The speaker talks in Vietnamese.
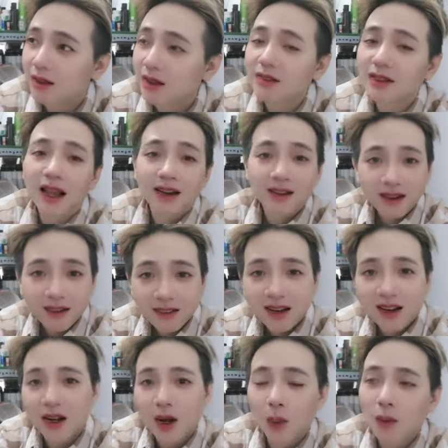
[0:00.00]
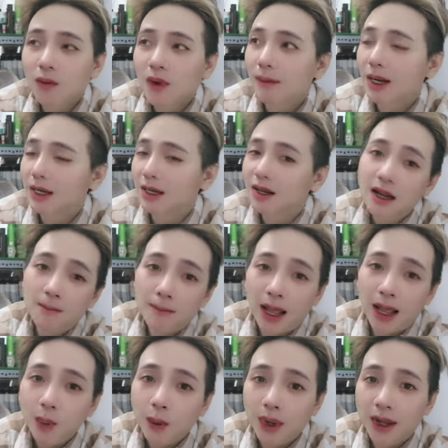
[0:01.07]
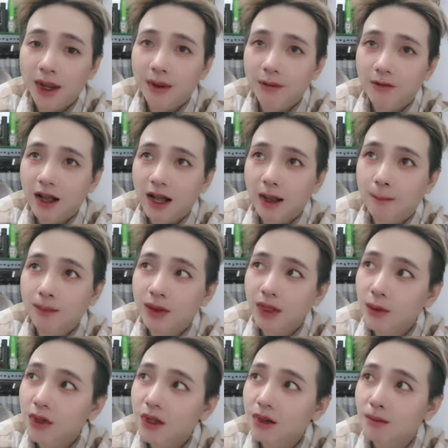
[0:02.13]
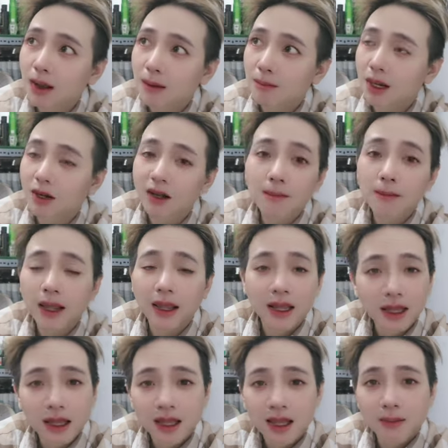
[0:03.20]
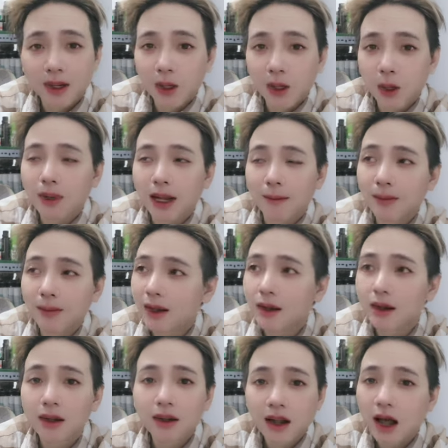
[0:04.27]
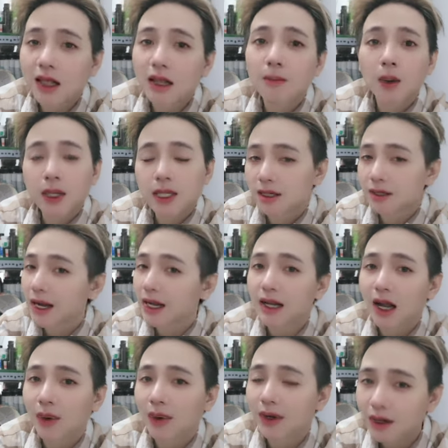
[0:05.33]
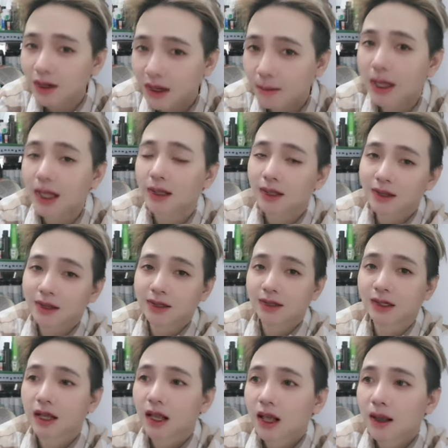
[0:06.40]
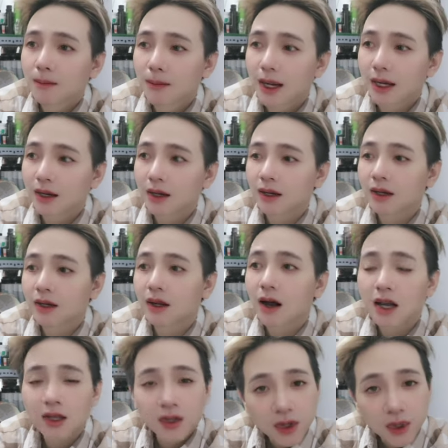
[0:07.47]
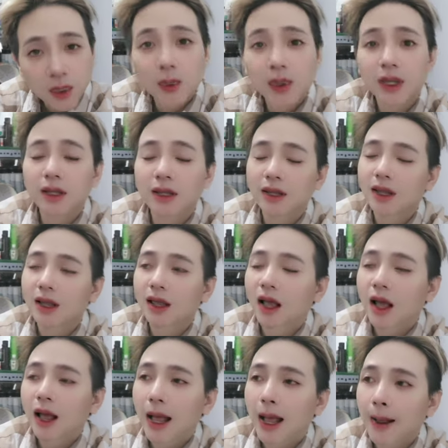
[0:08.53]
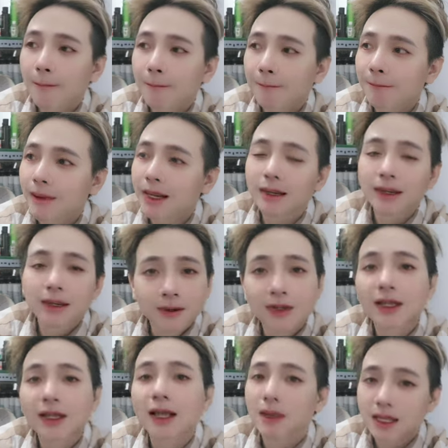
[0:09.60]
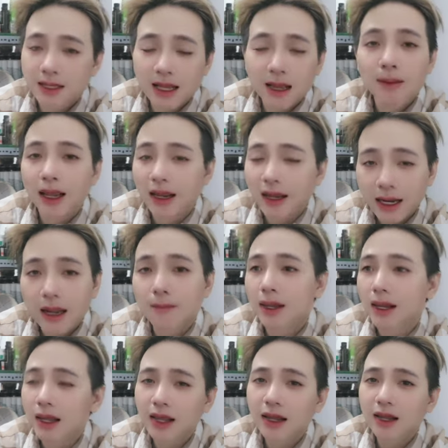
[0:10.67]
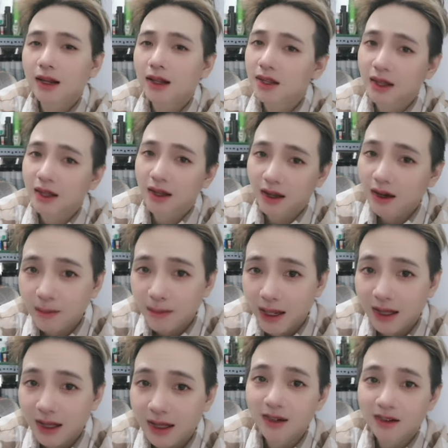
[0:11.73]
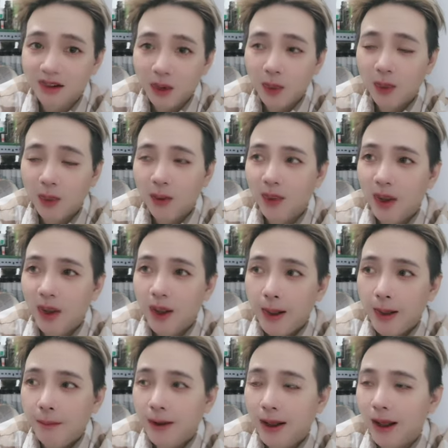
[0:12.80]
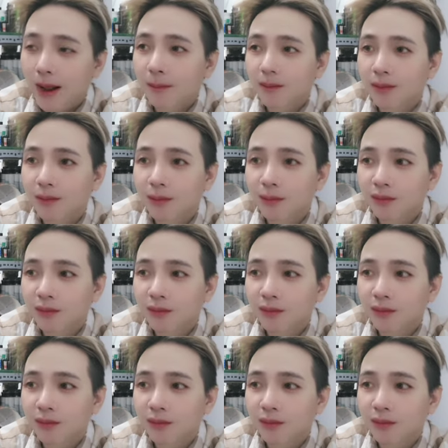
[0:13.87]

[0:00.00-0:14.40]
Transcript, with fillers: như vậy rất là đủ và mình rất là mãn nguyện và nếu như mà mình có bị cái gì thì mình cũng cảm thấy đó là một cái sự đánh đổi rất là bình thường mình có vui à, mình được thì mình sẽ bị cái này bị cái kia đó là chuyện rất là bình thường luôn và